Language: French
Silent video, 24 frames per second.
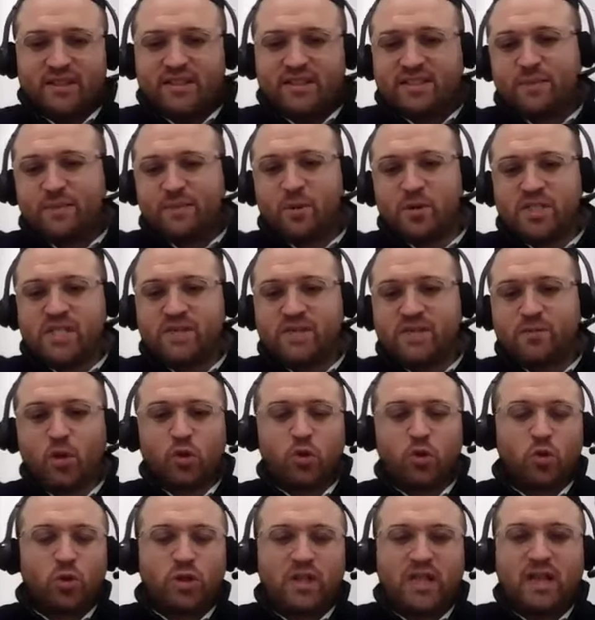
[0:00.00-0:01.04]
c'est possible que
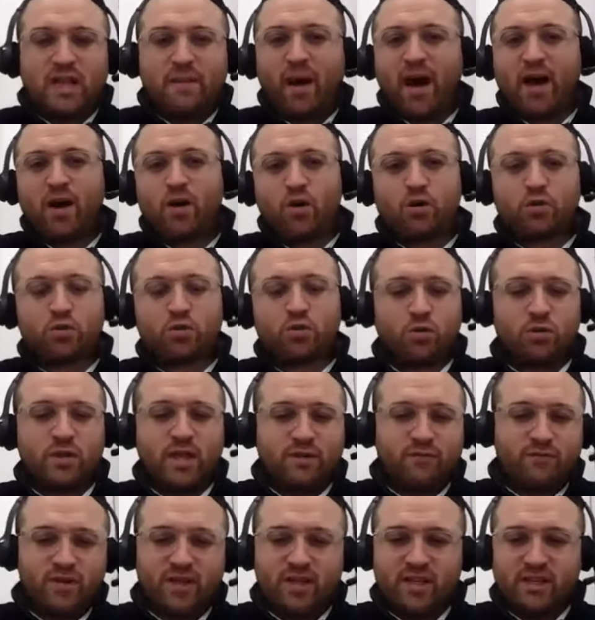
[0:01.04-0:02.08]
toutes les brachot qu'on
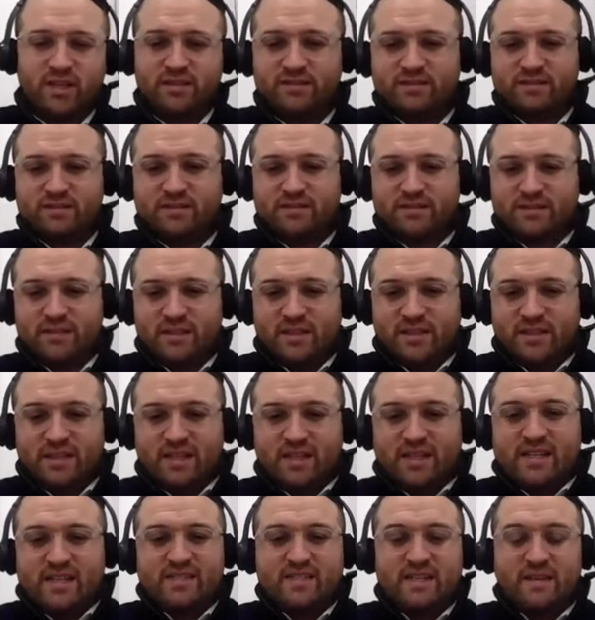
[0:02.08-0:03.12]
a fait,
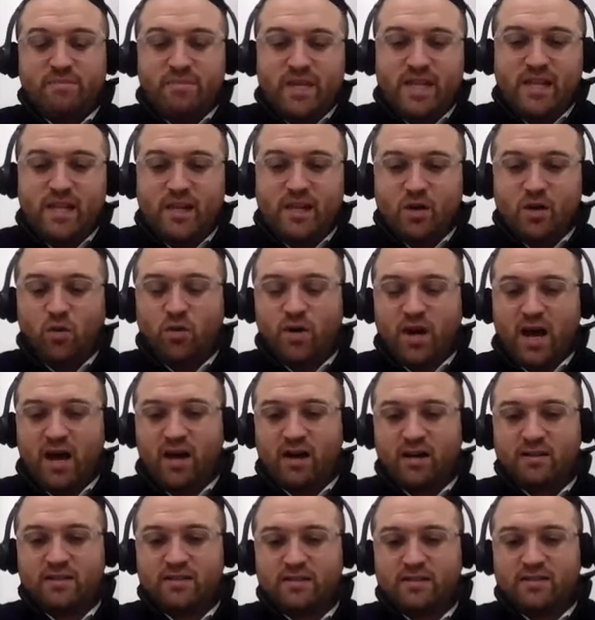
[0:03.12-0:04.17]
ces
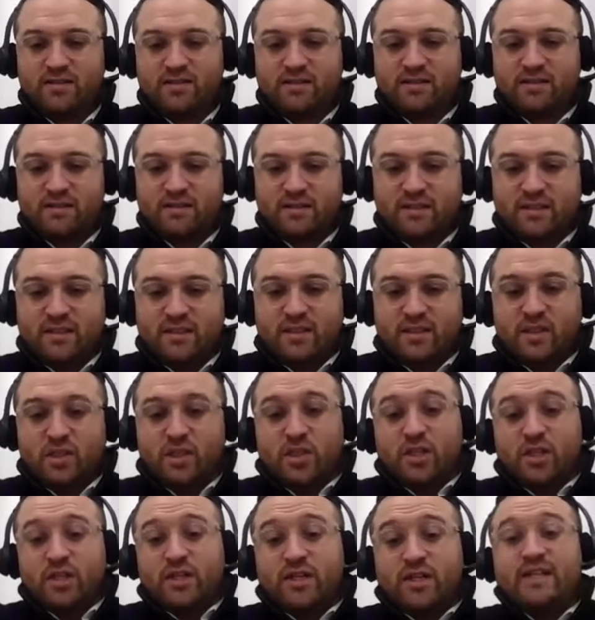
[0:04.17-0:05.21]
millions-là,
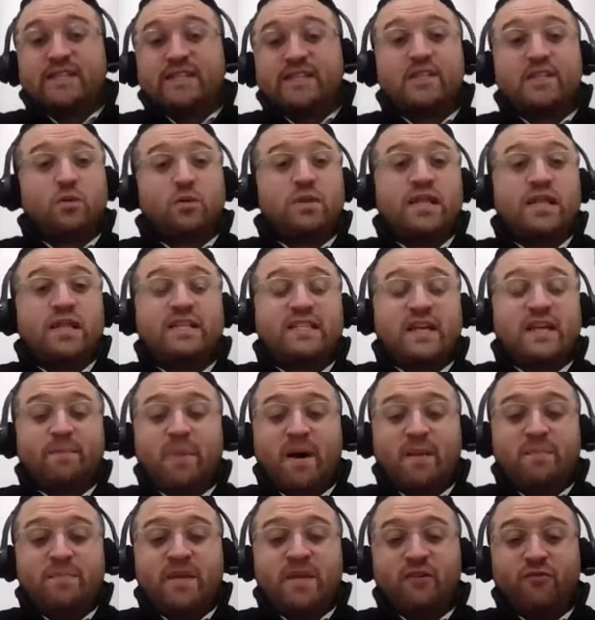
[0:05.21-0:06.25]
si on ne les a
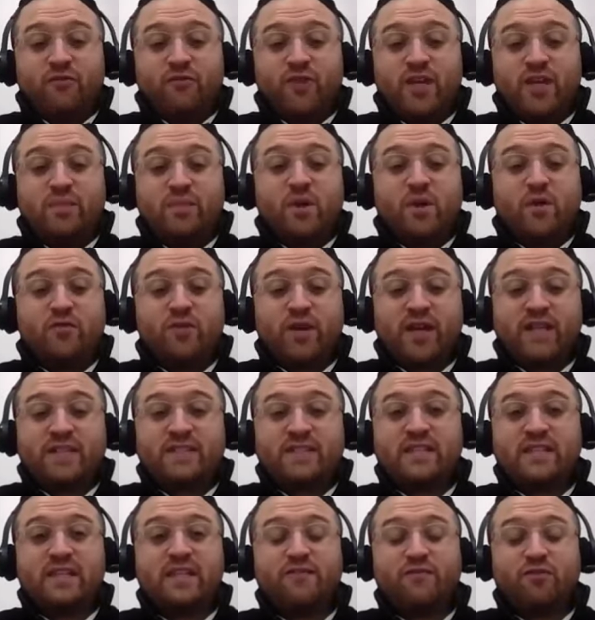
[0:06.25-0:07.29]
pas bien faits, ils peuvent
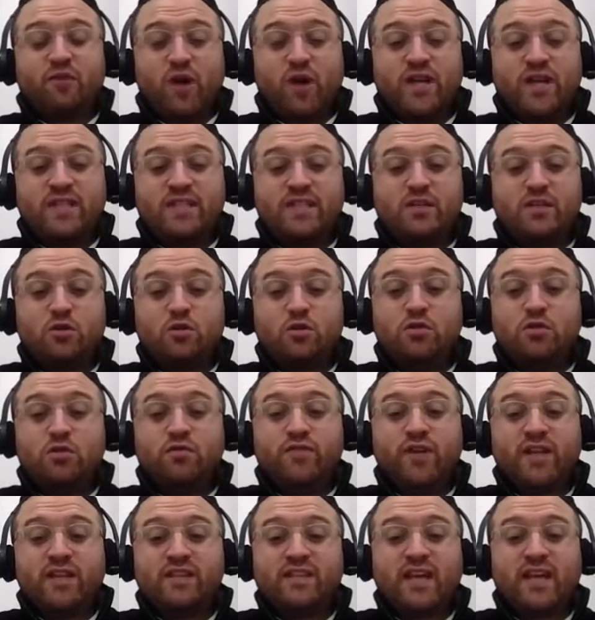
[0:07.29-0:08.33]
rester des fois, il dit qu'une
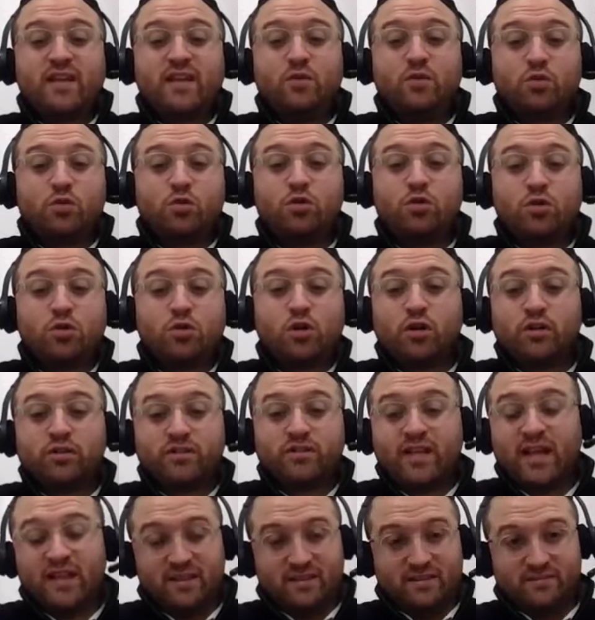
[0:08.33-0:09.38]
vingtaine ou qu'une
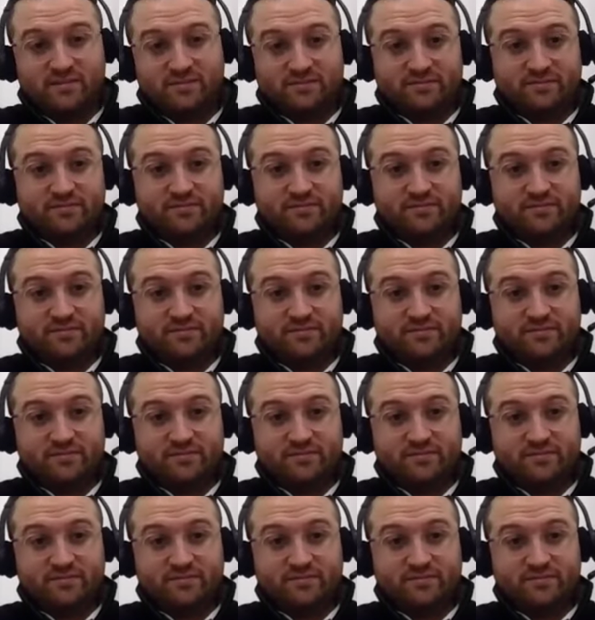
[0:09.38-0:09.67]
trentaine.